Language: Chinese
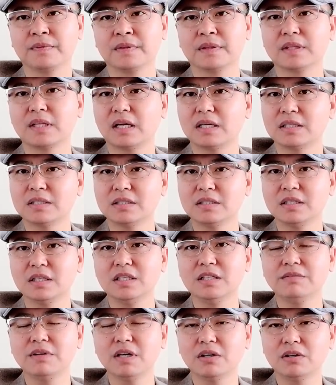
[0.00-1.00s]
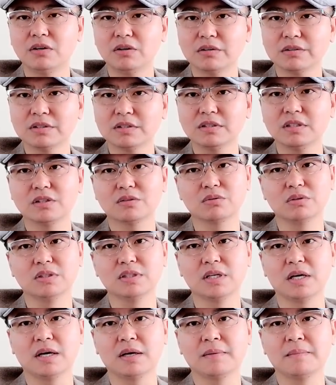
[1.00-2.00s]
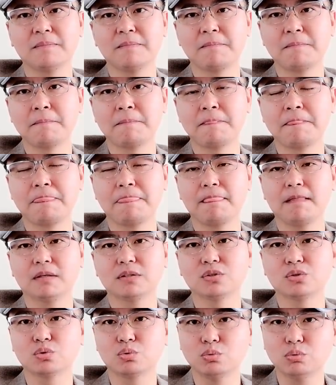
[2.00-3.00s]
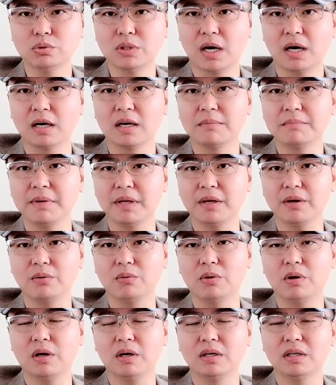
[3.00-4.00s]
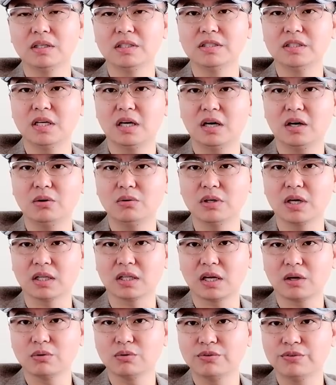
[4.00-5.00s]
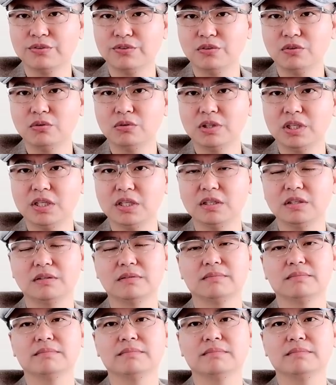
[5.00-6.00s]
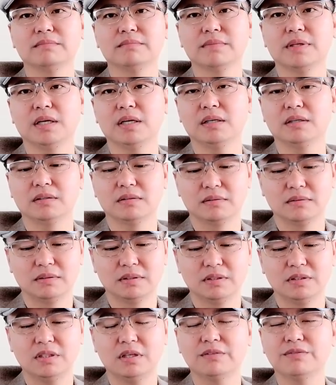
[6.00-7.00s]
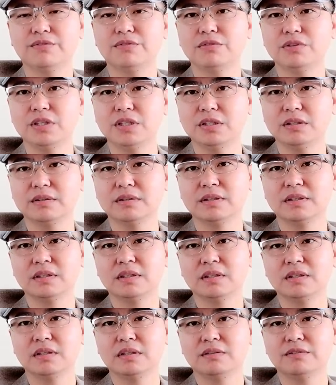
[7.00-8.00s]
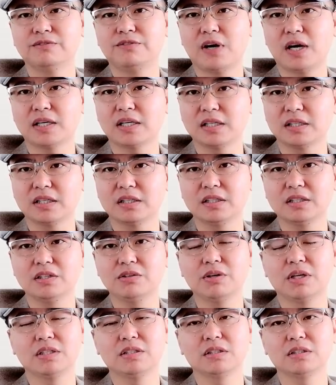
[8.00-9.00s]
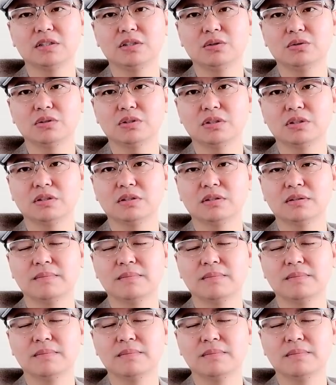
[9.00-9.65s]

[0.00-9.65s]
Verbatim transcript: 但是呢，因为俄罗斯的存在，阻挡了美国向欧亚大陆腹地啊向腹地发展它的地缘政治优势。